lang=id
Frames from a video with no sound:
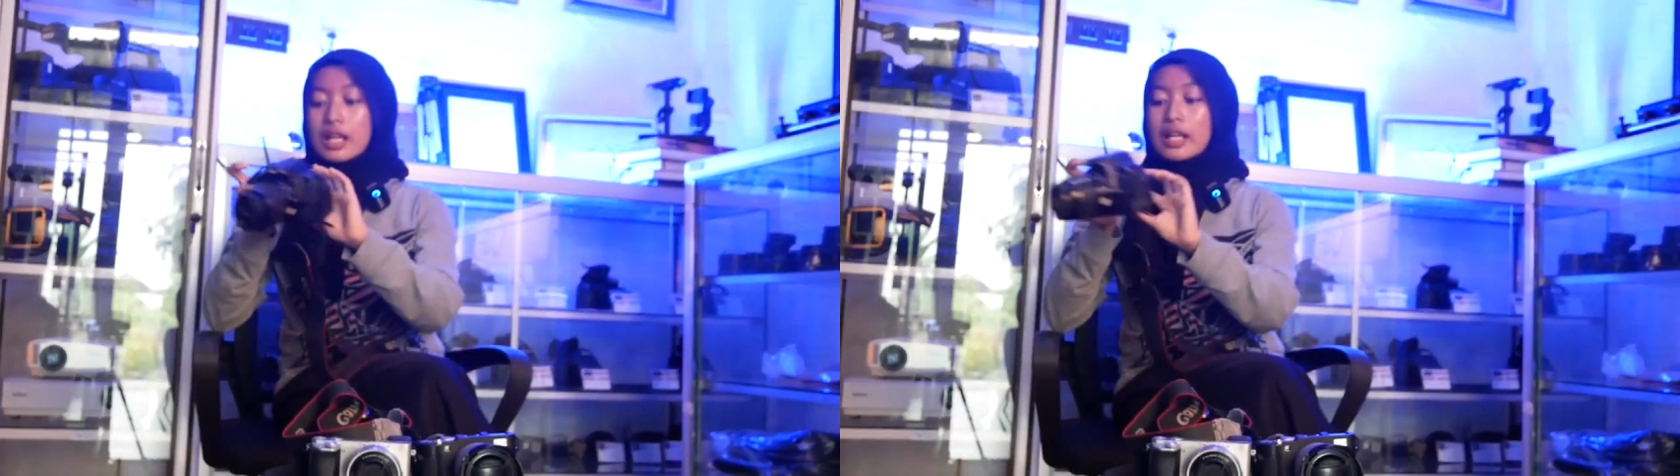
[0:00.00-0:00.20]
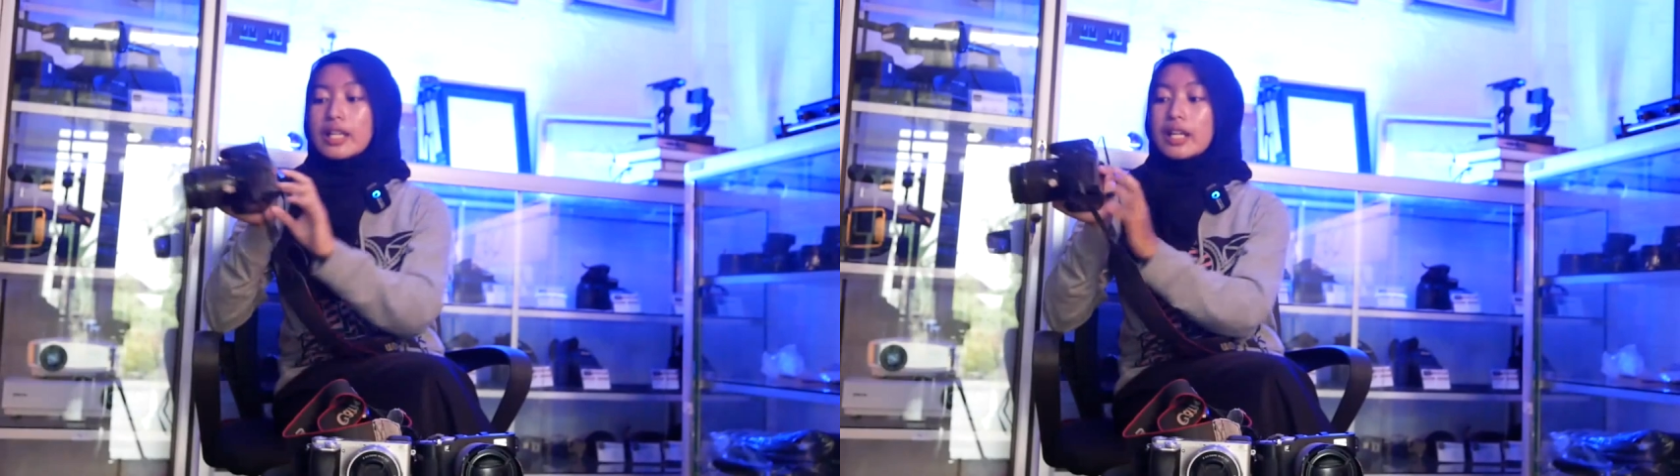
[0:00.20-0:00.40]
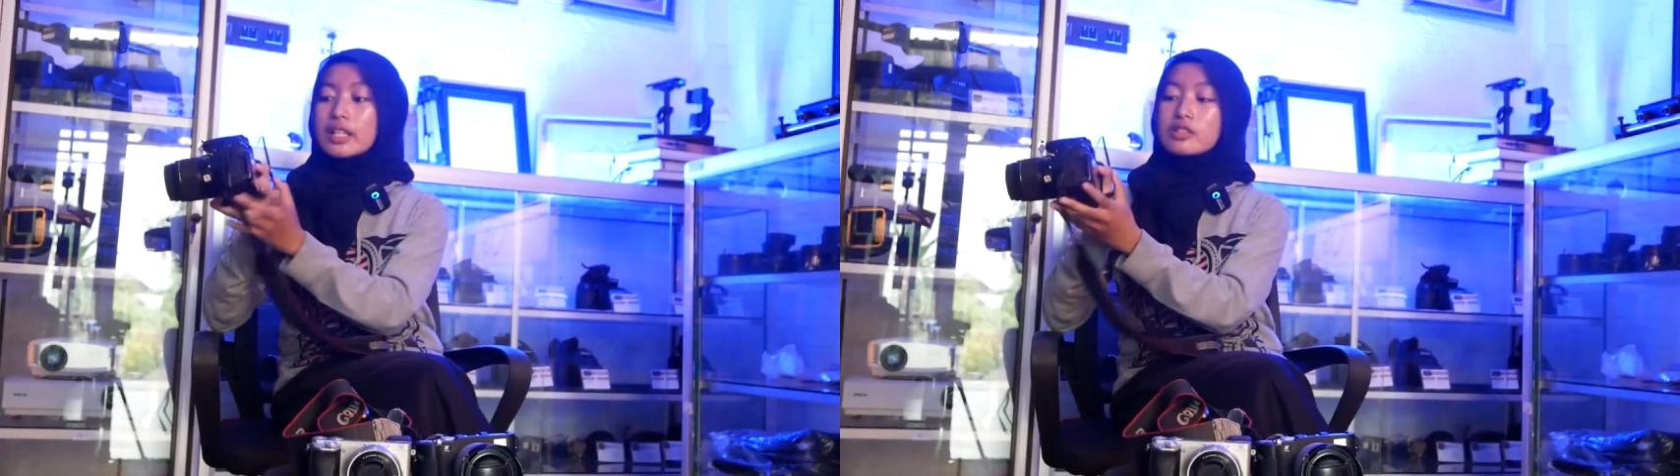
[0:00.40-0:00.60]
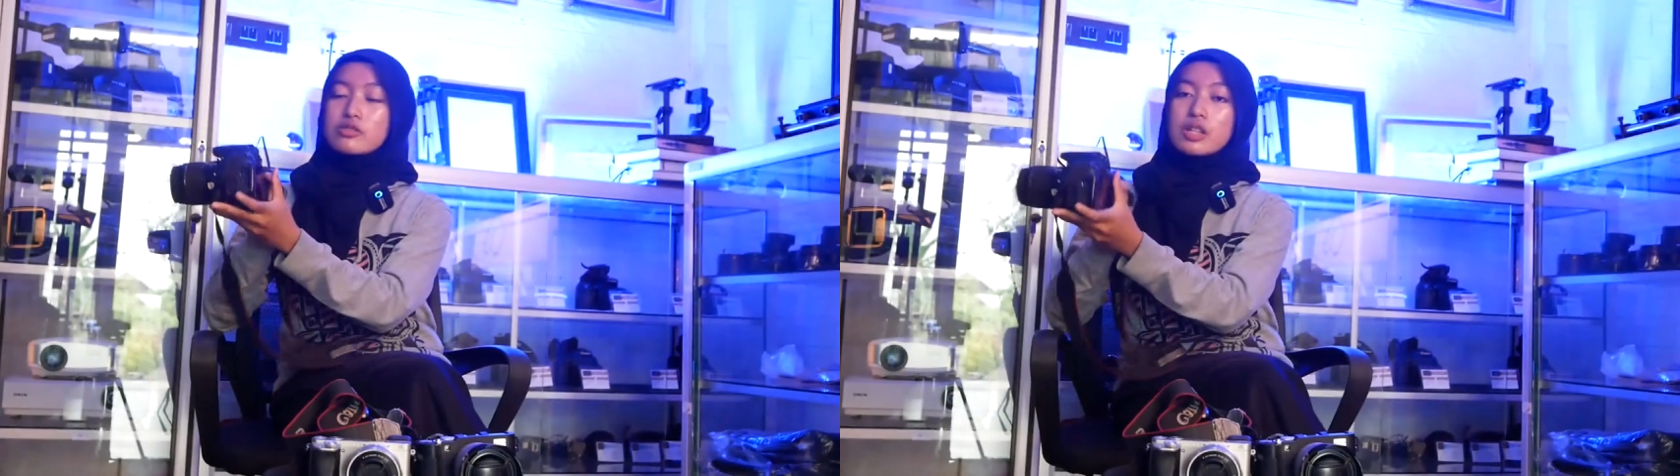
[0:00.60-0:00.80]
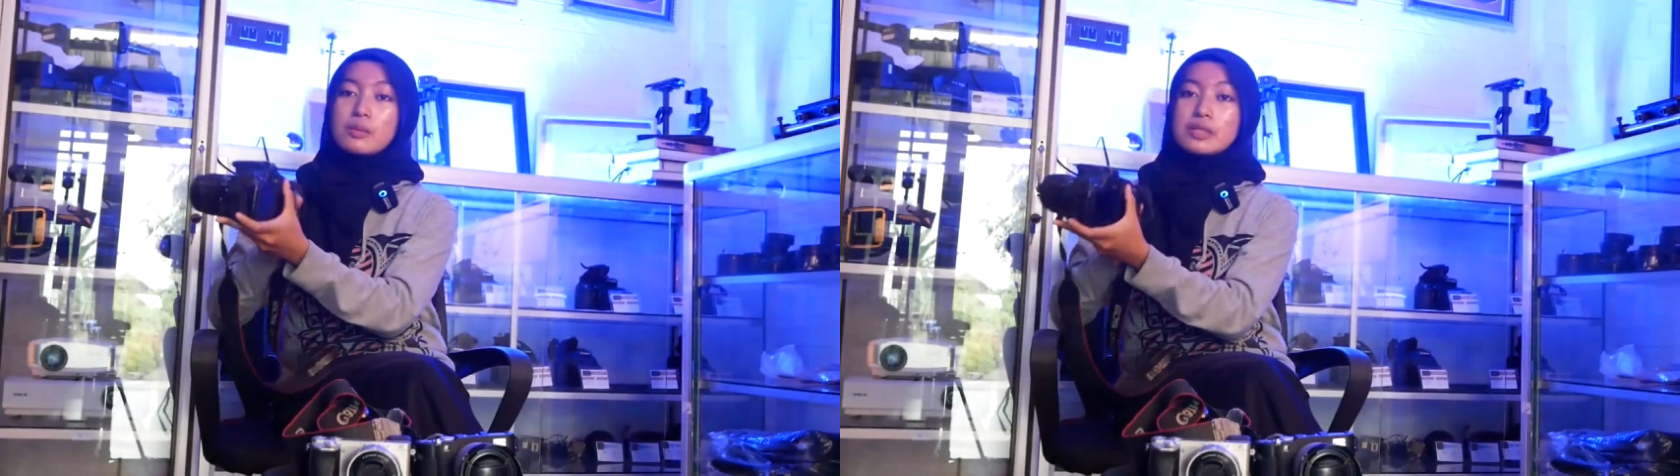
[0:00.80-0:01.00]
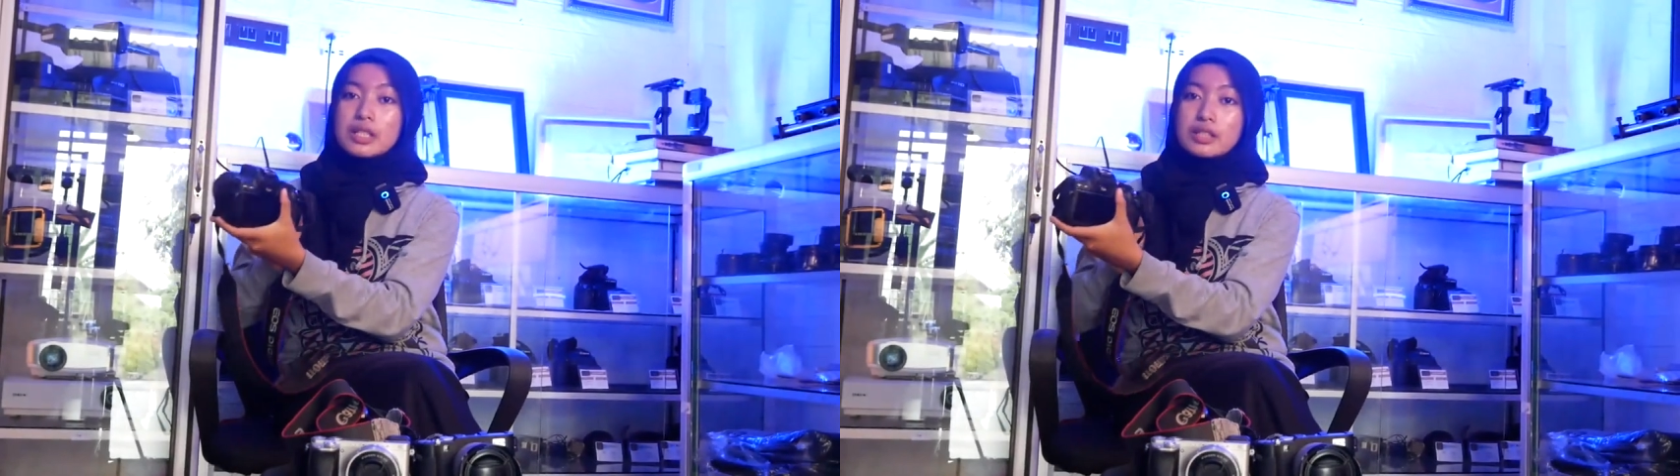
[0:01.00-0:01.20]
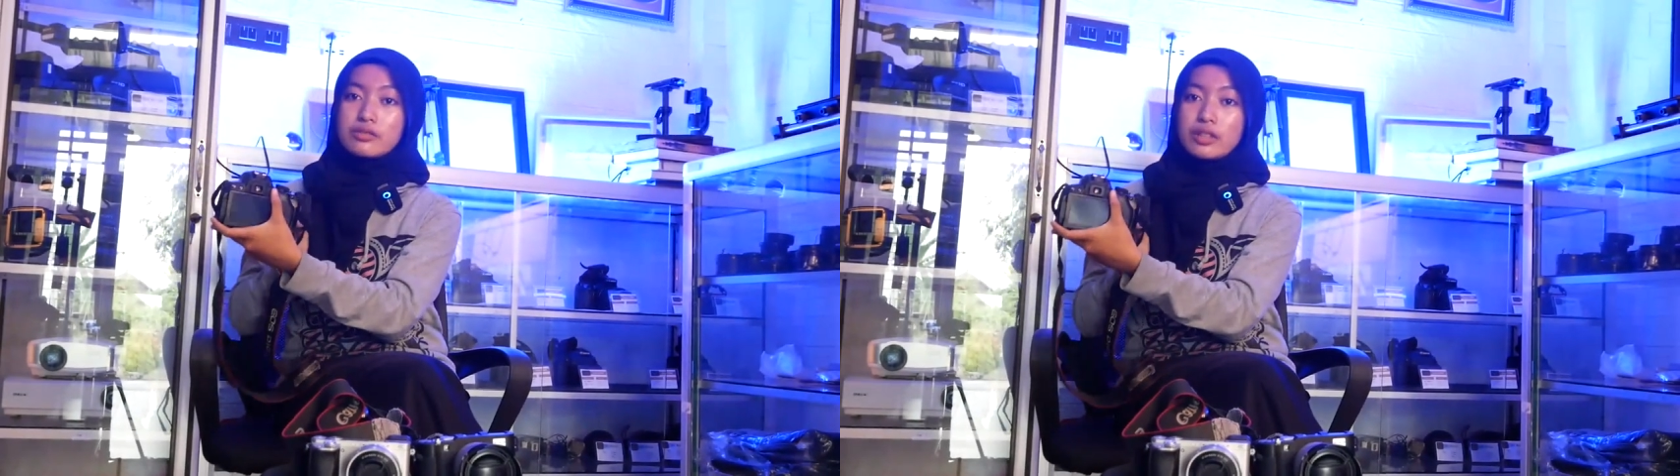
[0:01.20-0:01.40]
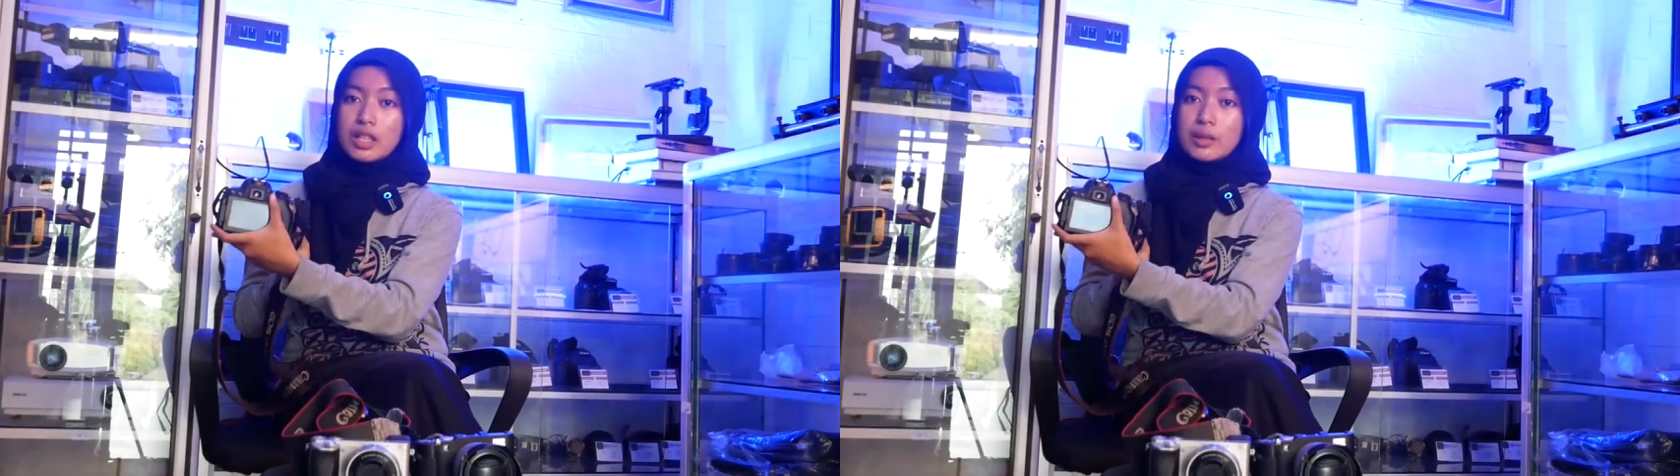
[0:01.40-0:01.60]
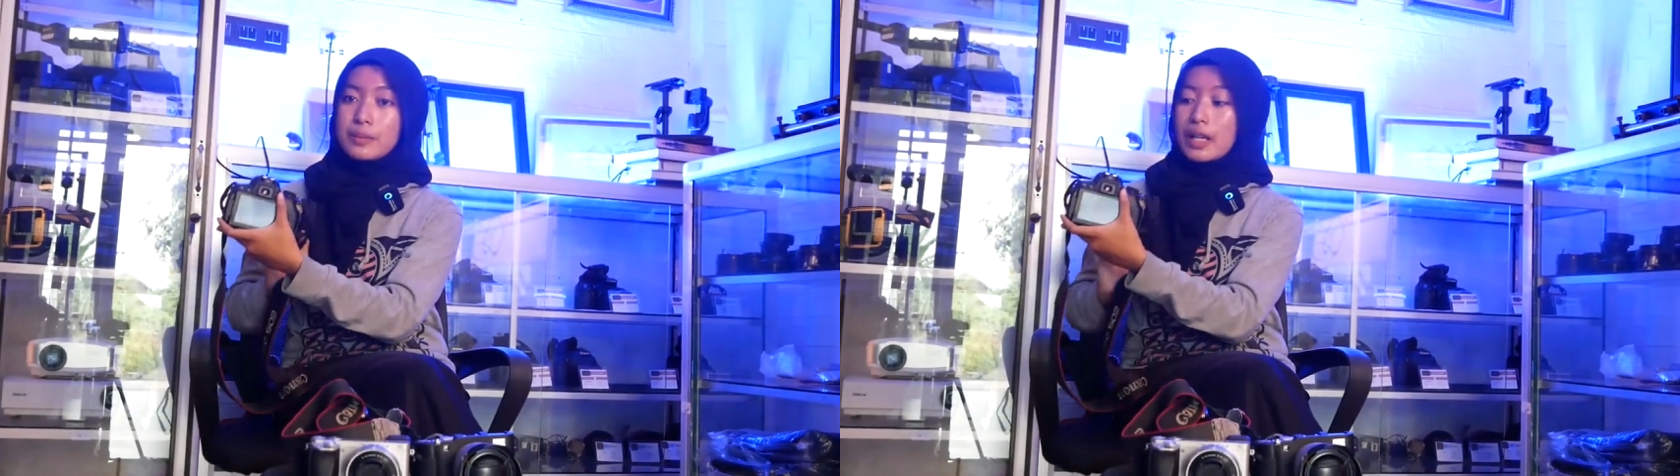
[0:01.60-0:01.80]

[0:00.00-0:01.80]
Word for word: layarnya sudah bisa di flip,